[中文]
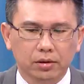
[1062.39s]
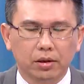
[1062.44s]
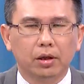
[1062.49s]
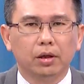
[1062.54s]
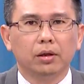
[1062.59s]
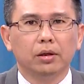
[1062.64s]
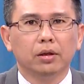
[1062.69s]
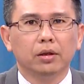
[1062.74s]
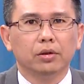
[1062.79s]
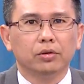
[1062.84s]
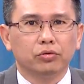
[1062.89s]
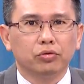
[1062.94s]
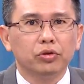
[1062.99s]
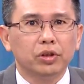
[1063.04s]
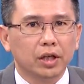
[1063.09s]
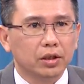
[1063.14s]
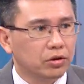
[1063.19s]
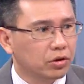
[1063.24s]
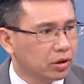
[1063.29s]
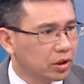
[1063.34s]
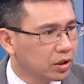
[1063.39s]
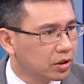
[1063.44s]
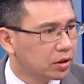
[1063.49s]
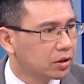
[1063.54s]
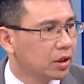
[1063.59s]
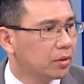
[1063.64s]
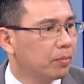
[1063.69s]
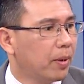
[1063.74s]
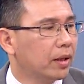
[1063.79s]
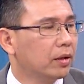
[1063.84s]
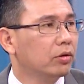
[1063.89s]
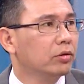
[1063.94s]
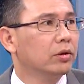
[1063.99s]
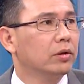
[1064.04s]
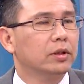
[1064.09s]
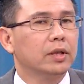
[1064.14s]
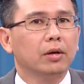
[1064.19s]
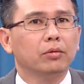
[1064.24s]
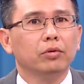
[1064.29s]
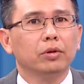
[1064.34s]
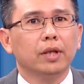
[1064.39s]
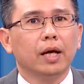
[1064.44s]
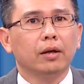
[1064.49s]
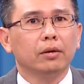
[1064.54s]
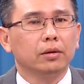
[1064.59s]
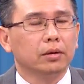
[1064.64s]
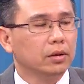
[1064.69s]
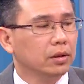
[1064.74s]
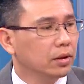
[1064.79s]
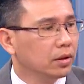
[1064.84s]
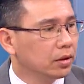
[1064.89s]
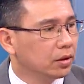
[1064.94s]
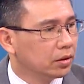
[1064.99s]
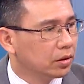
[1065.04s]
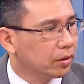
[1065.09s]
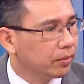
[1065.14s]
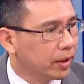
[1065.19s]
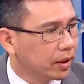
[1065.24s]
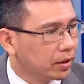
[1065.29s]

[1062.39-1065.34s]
时候，苏贤就第一时间帮投资者掌握到了，对不